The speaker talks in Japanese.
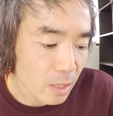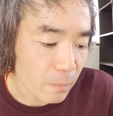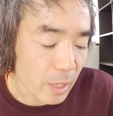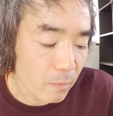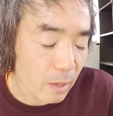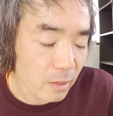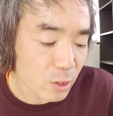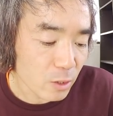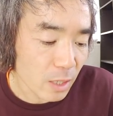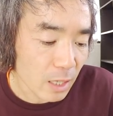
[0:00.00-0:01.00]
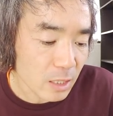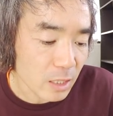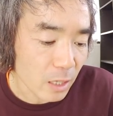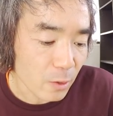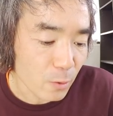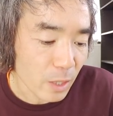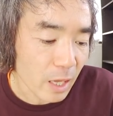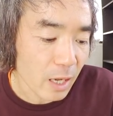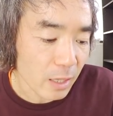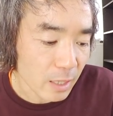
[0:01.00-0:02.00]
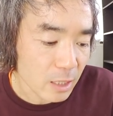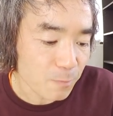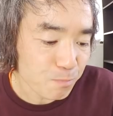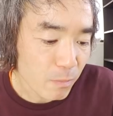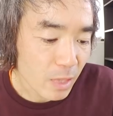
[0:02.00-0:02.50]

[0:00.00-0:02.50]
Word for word: で、BMI は18.9で変化なし。